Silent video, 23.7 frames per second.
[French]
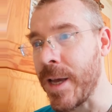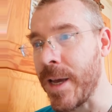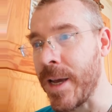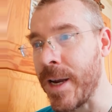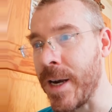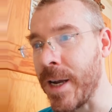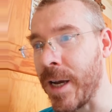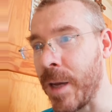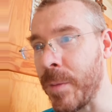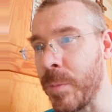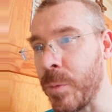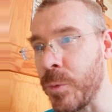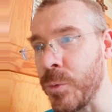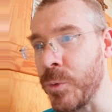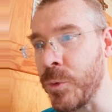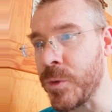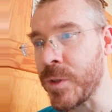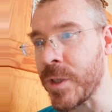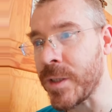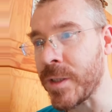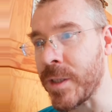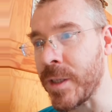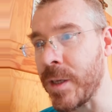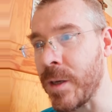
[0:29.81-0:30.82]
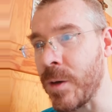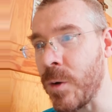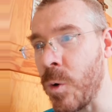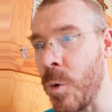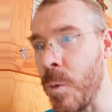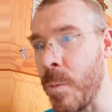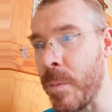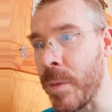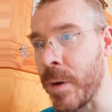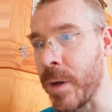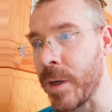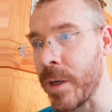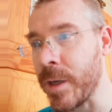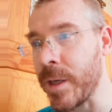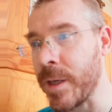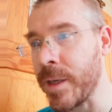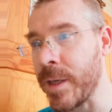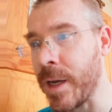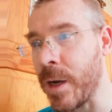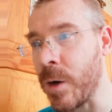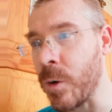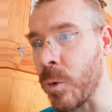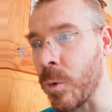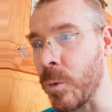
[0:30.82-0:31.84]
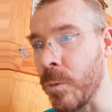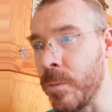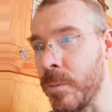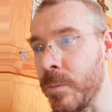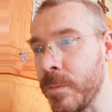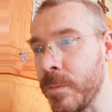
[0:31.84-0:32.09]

elle a répondu que c'était au pain et à l'eau.